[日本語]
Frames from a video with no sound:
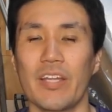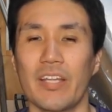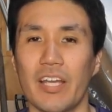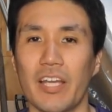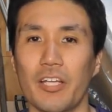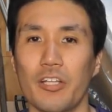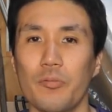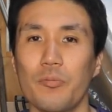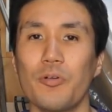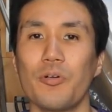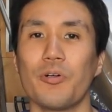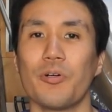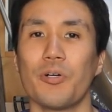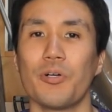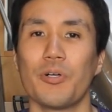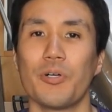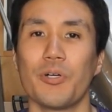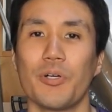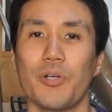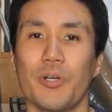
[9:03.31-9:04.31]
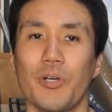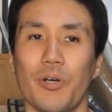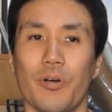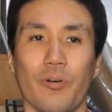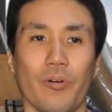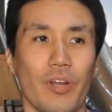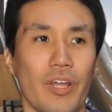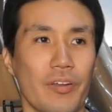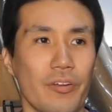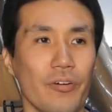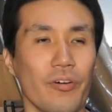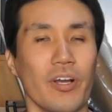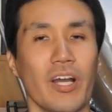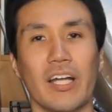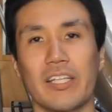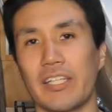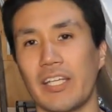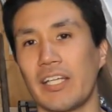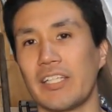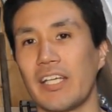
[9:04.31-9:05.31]
だけども、俺の
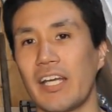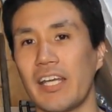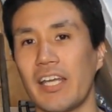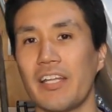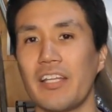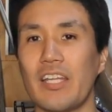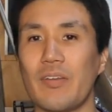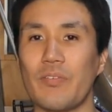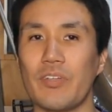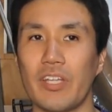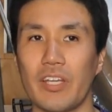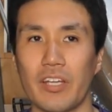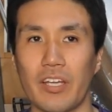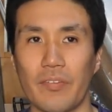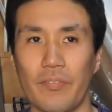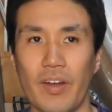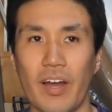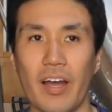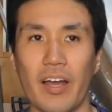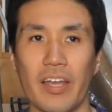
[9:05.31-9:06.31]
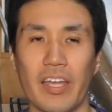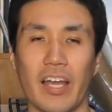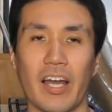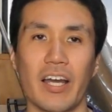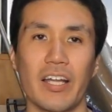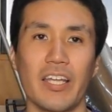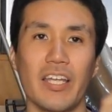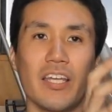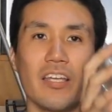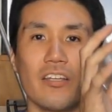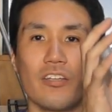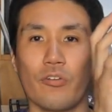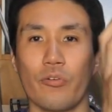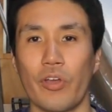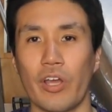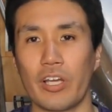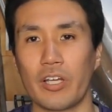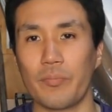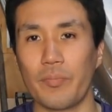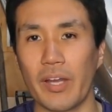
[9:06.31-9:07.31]
家庭菜園で見ていけば、やはり
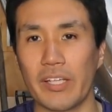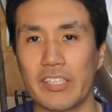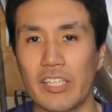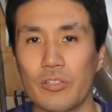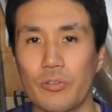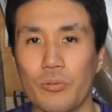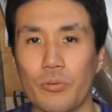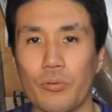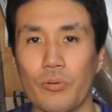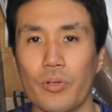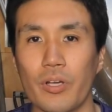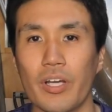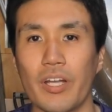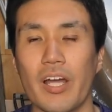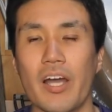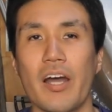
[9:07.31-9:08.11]
農薬撒いたところか